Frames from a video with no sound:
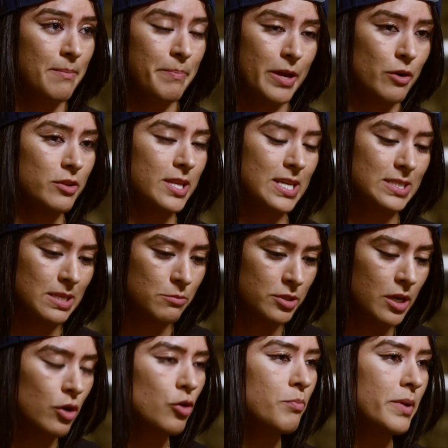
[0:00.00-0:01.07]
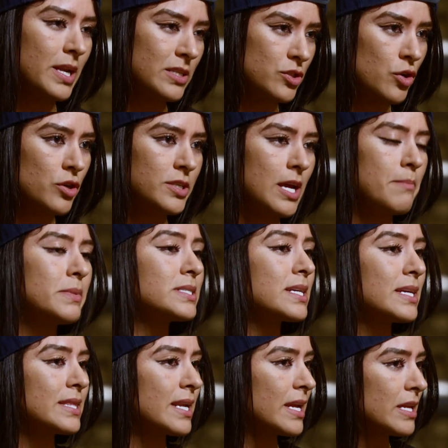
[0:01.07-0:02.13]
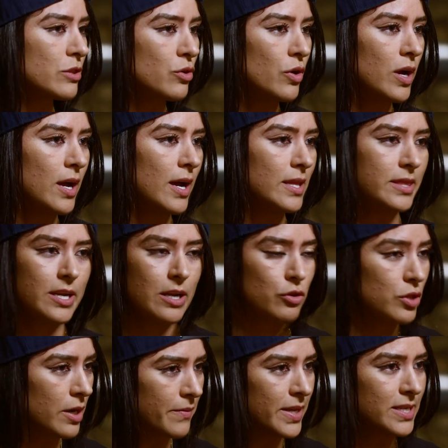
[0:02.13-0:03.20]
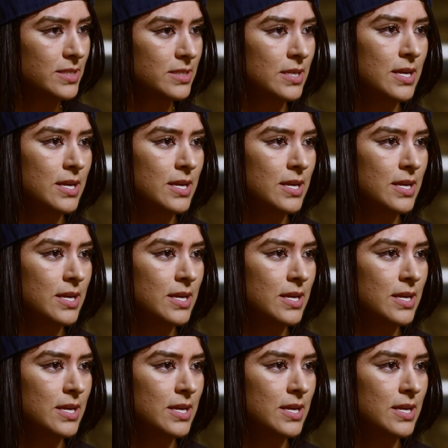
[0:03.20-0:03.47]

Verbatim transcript: pero ahorita ya estamos en recuperación, ya el mes que entra entro a entrenar otra vez